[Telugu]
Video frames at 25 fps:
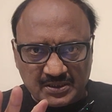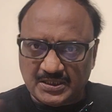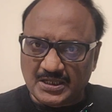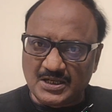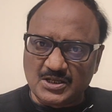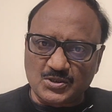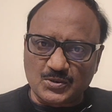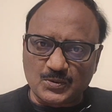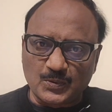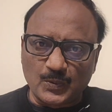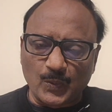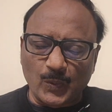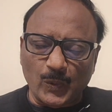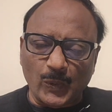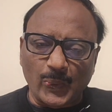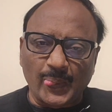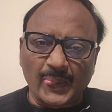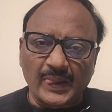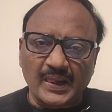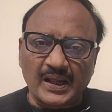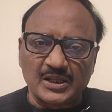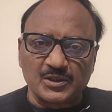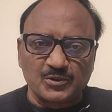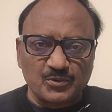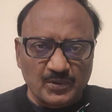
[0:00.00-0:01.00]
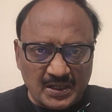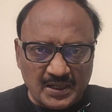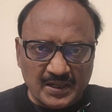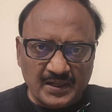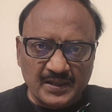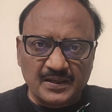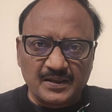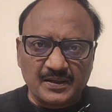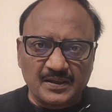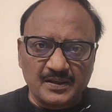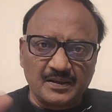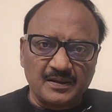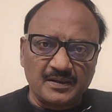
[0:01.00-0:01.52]
తెలుసు అందువలనే
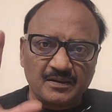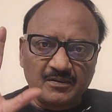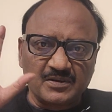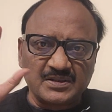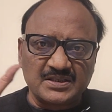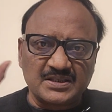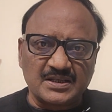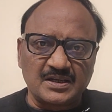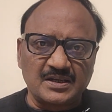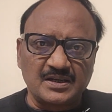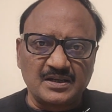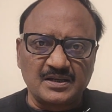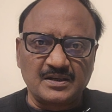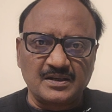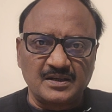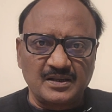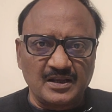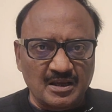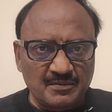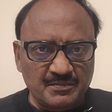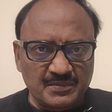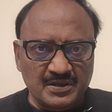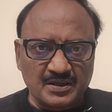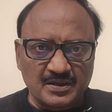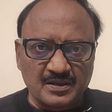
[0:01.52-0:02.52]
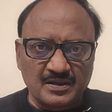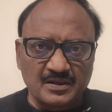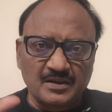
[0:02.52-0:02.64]
రేవంత్ రెడ్డి అంటే ఆమె